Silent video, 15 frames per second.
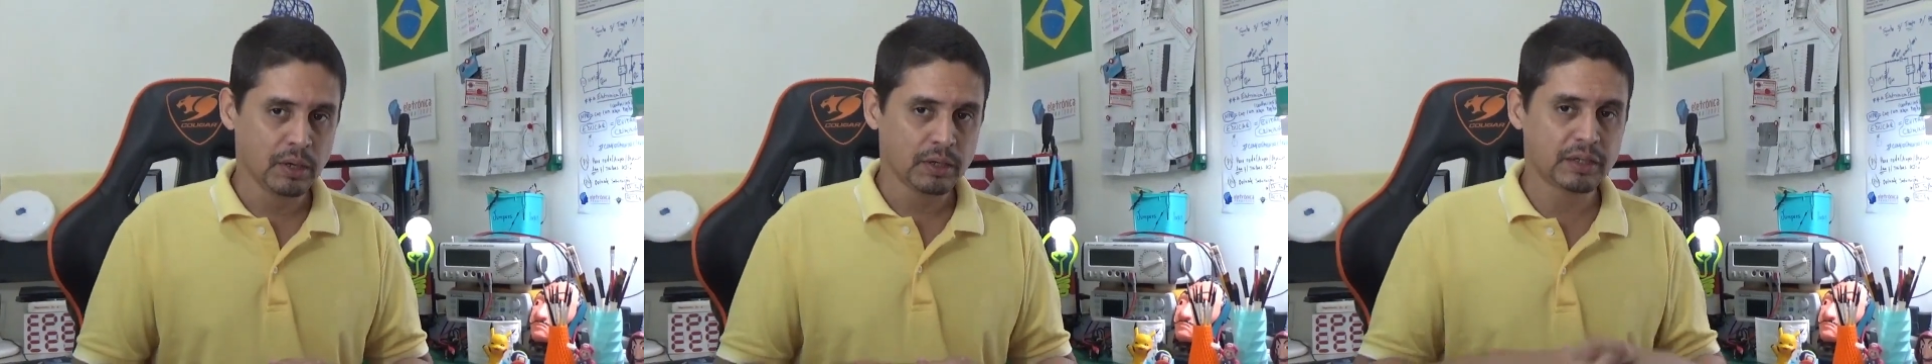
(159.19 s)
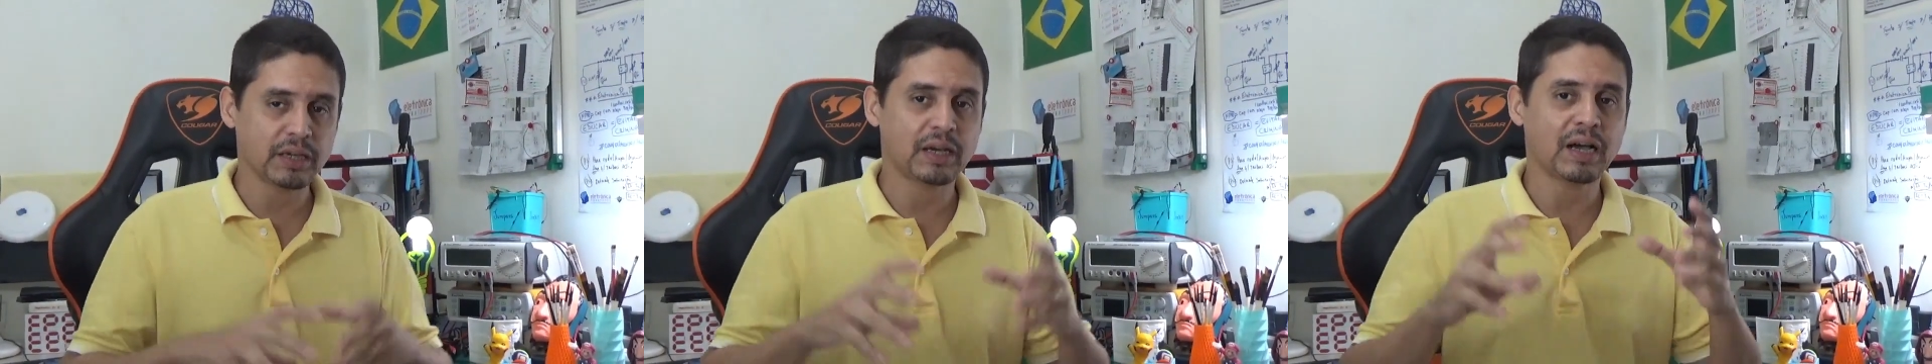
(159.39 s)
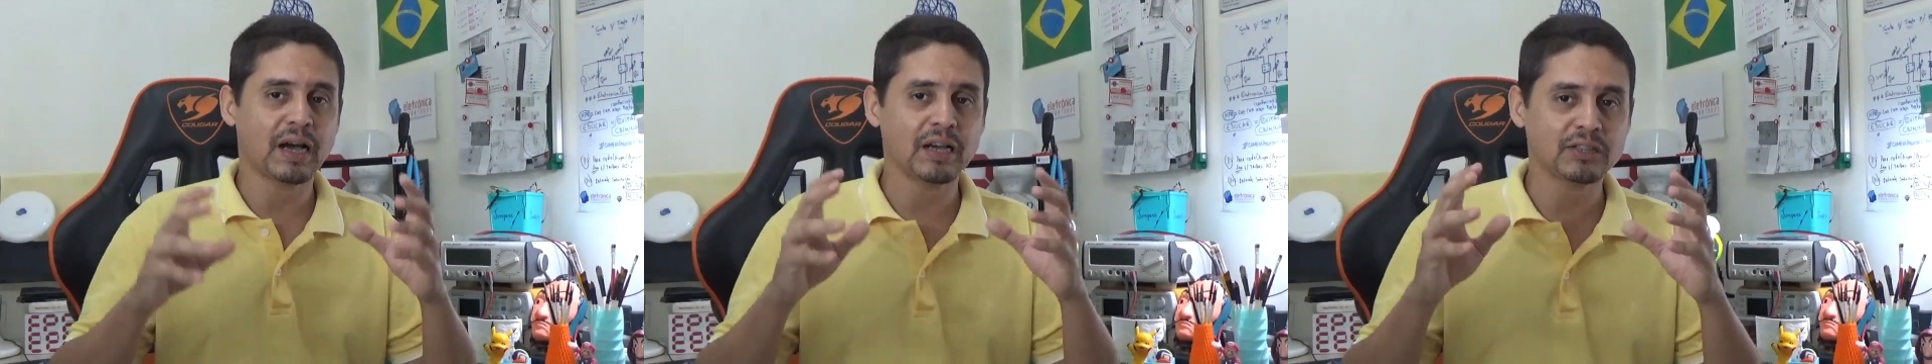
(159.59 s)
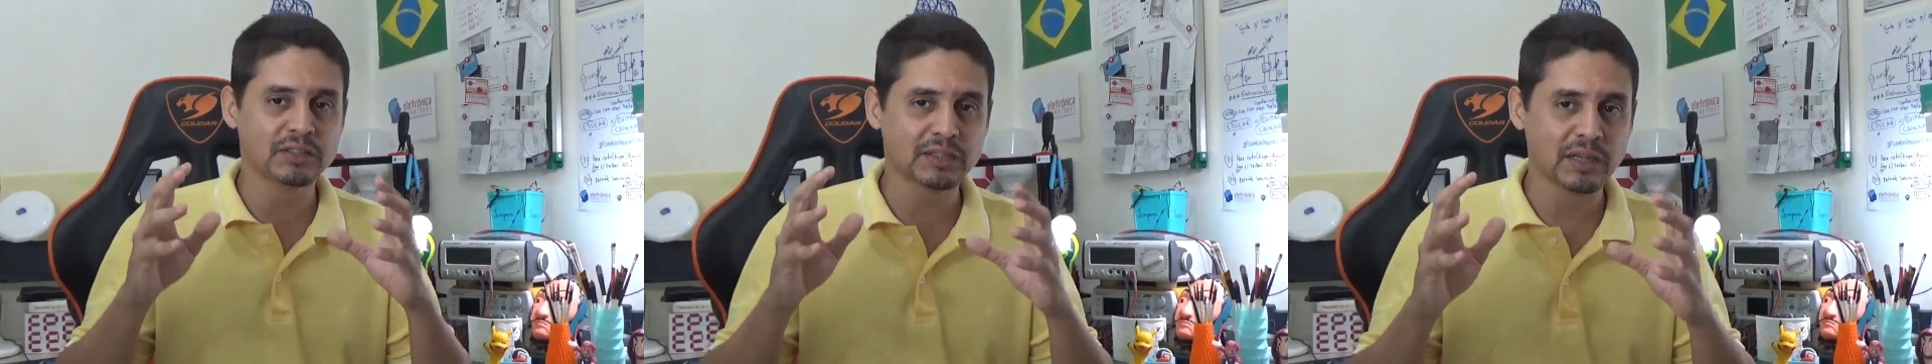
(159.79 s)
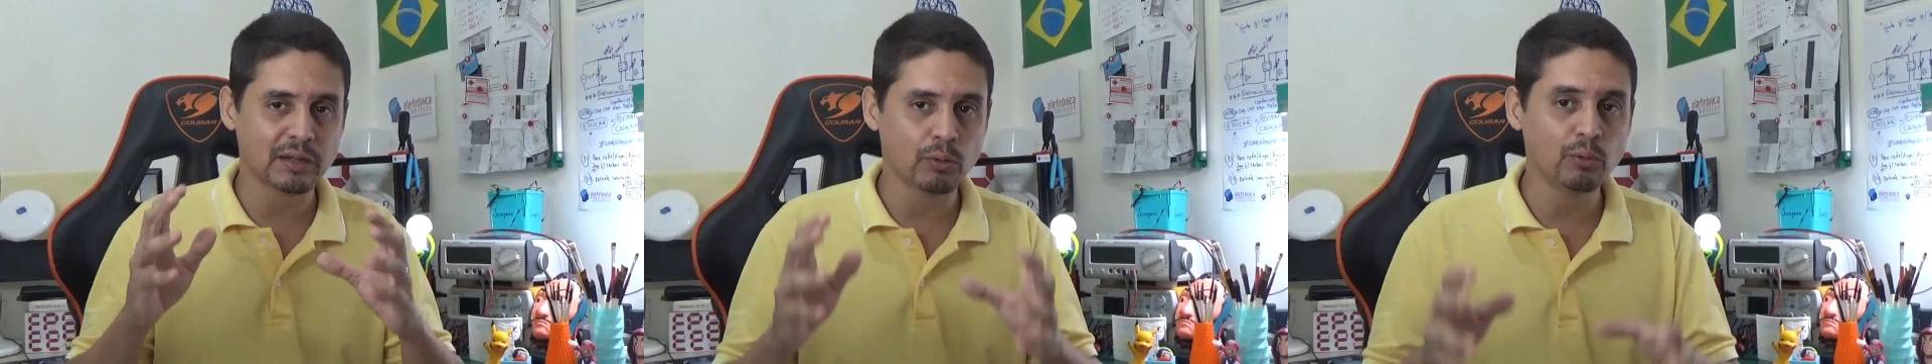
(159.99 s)
que
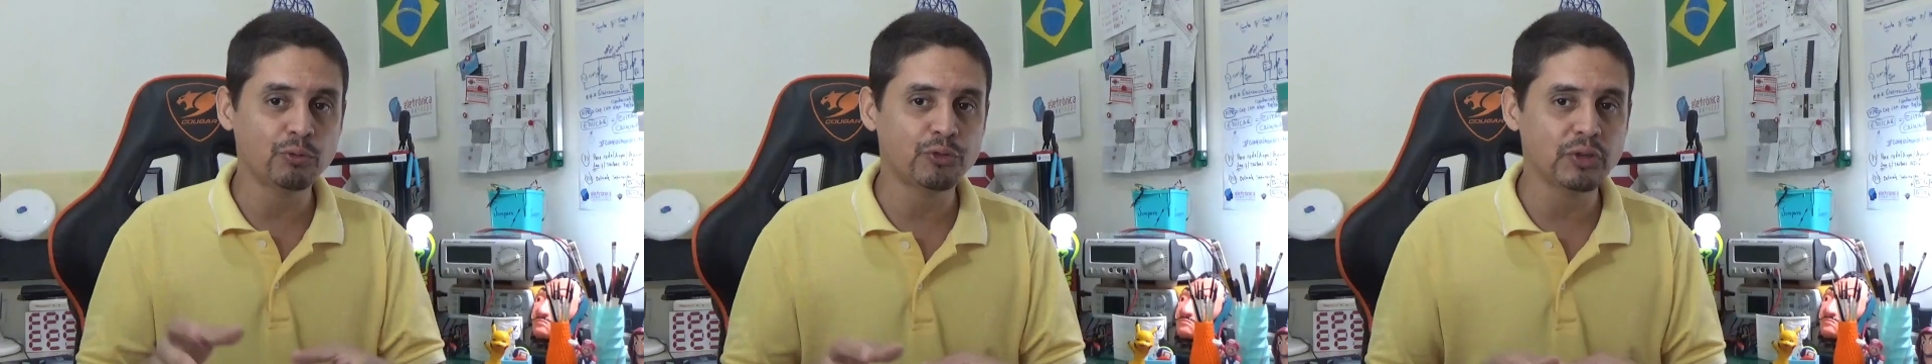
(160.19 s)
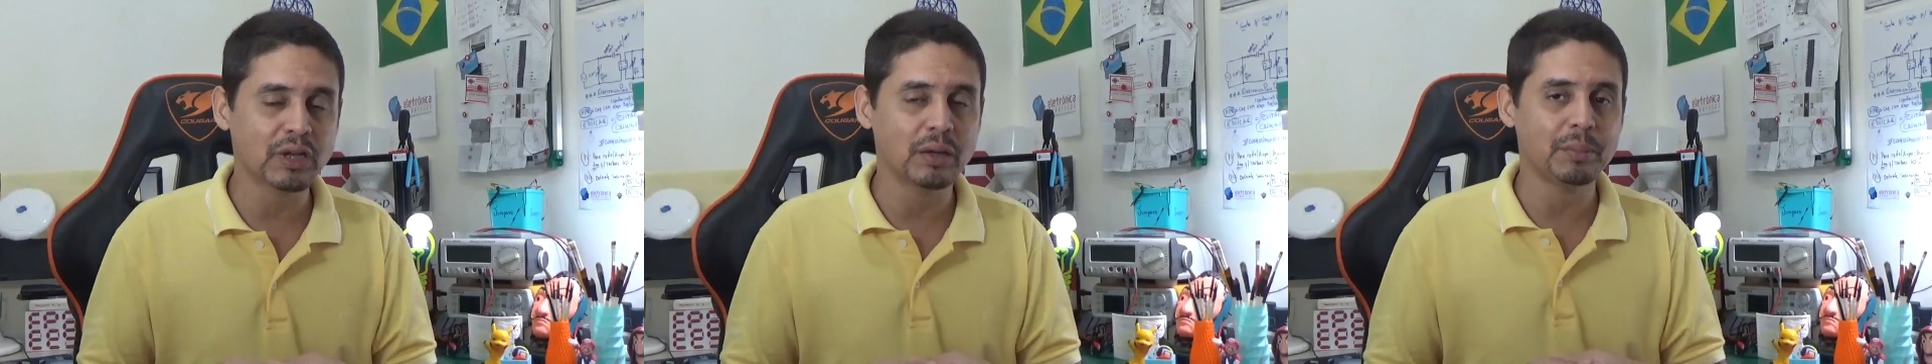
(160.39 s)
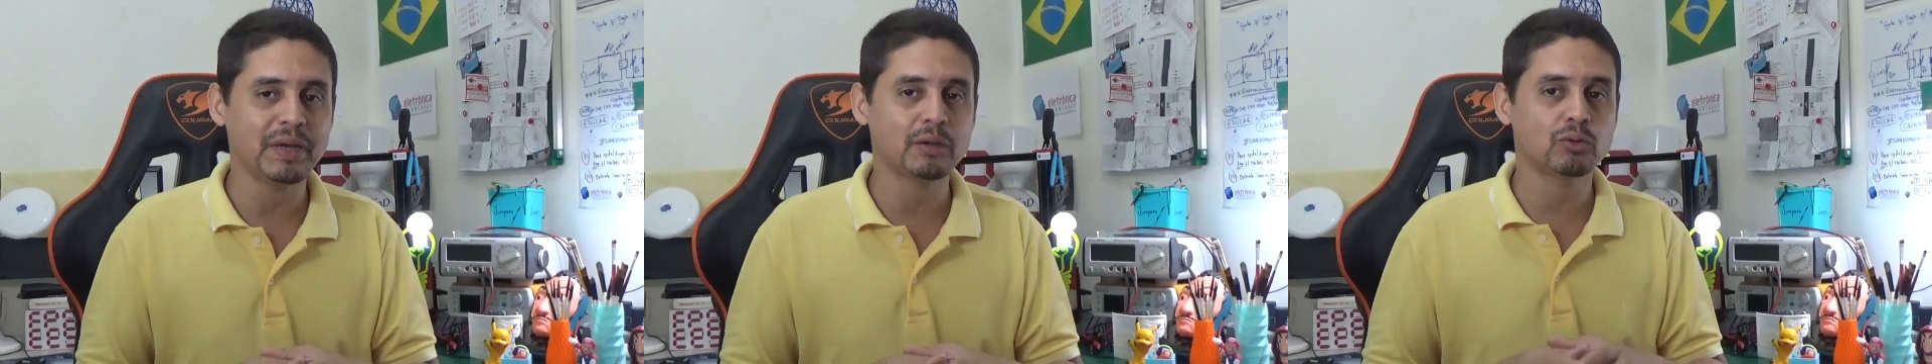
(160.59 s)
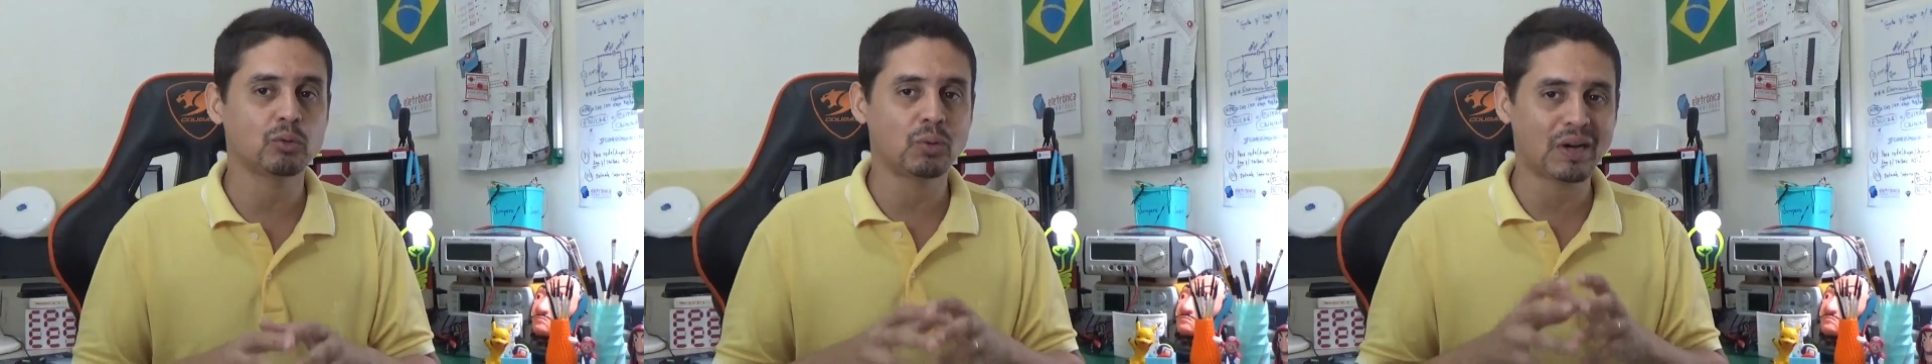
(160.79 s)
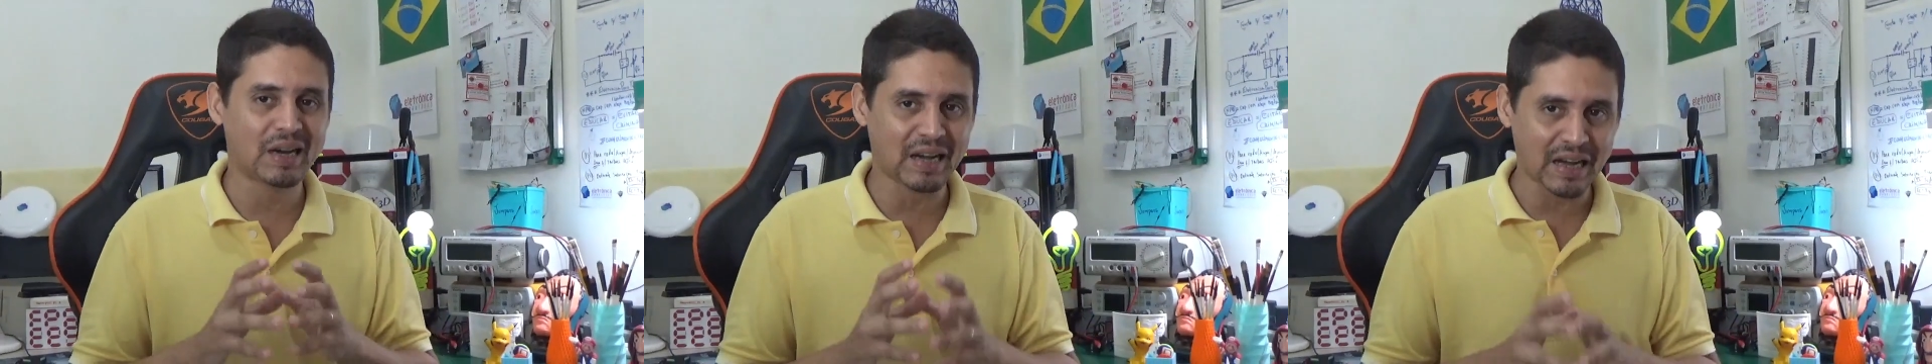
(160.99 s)
gasta um filamento
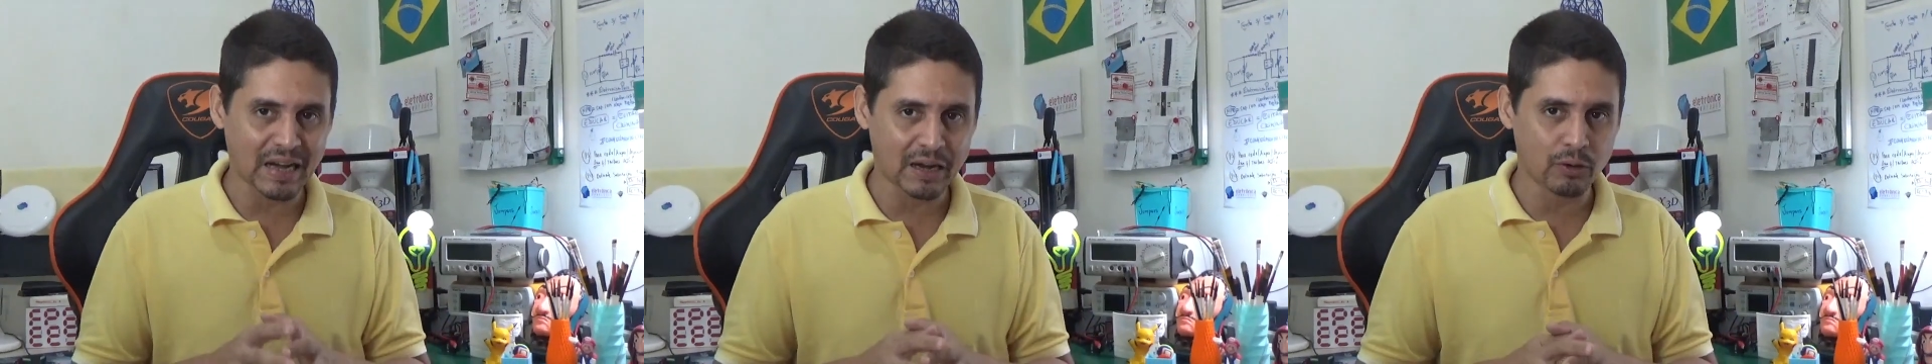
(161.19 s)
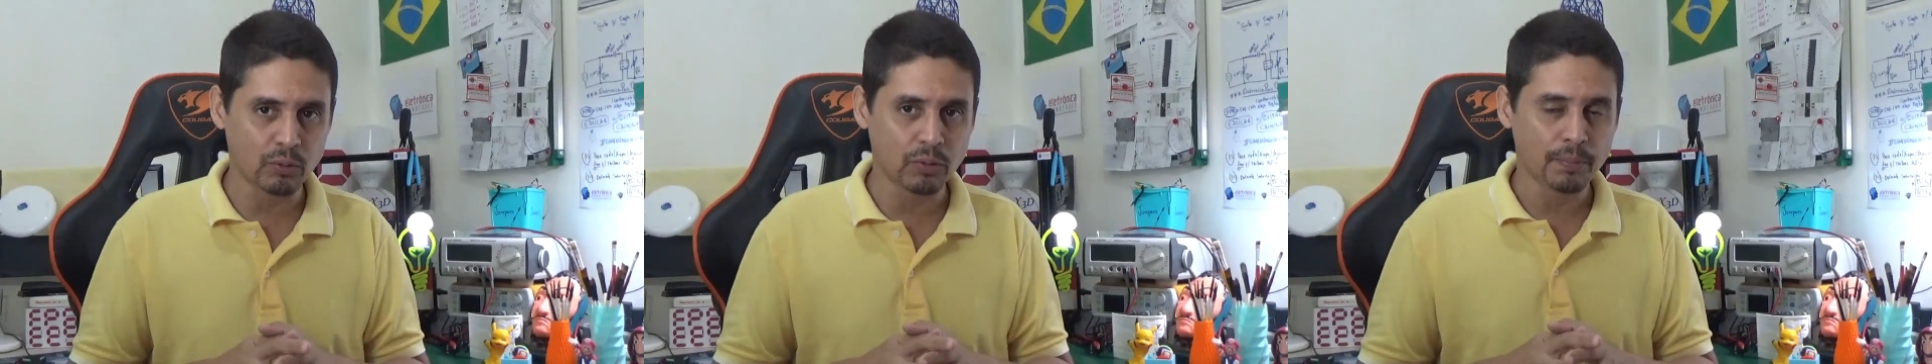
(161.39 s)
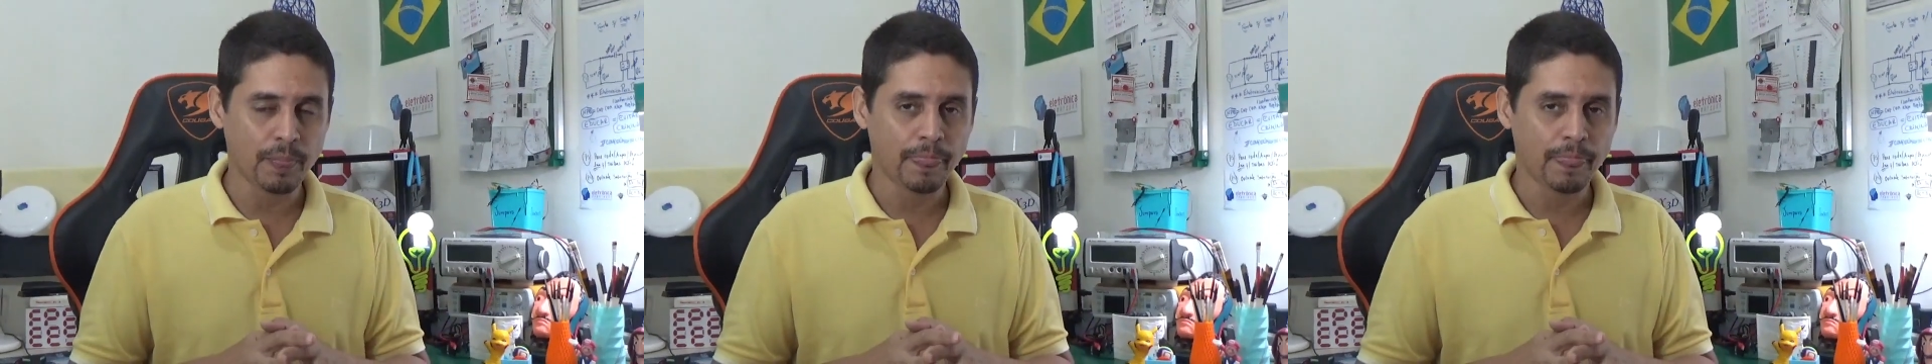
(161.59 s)
caro,